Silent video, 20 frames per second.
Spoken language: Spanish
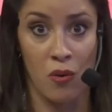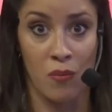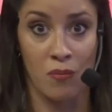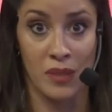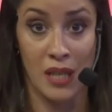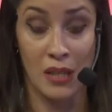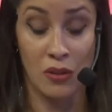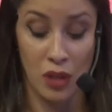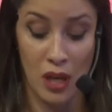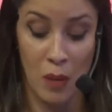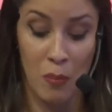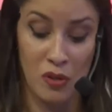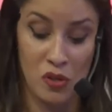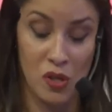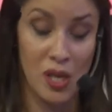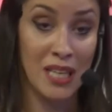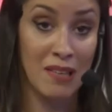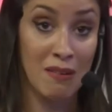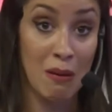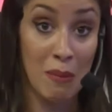tanto la
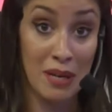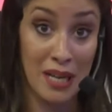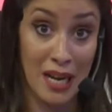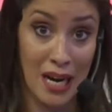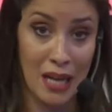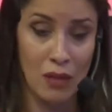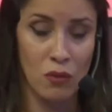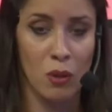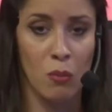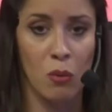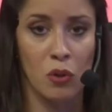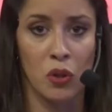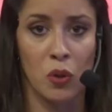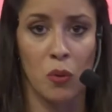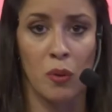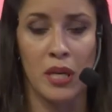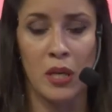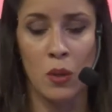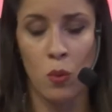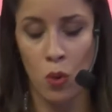persona que iba manejando el
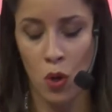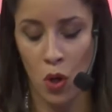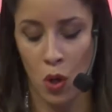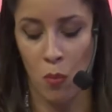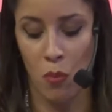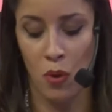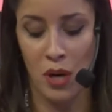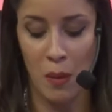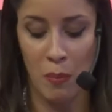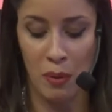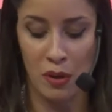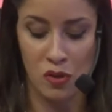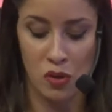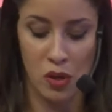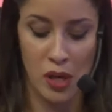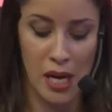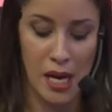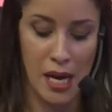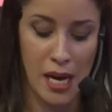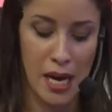motovehículo como la
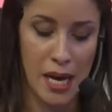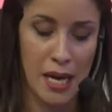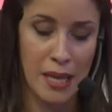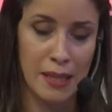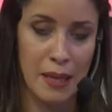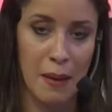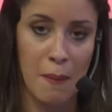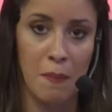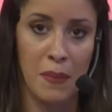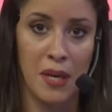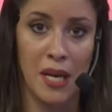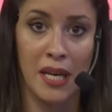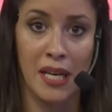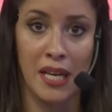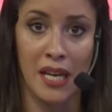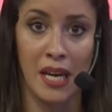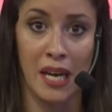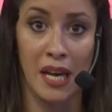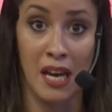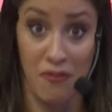persona también
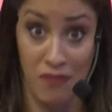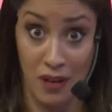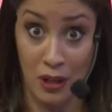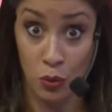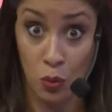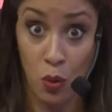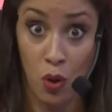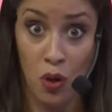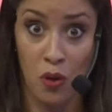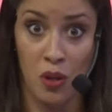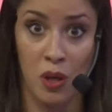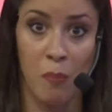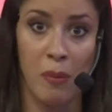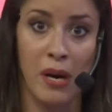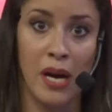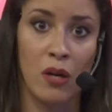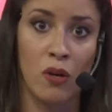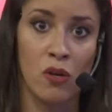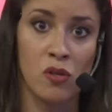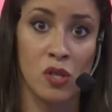que efectuó los
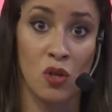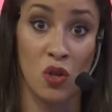disparos,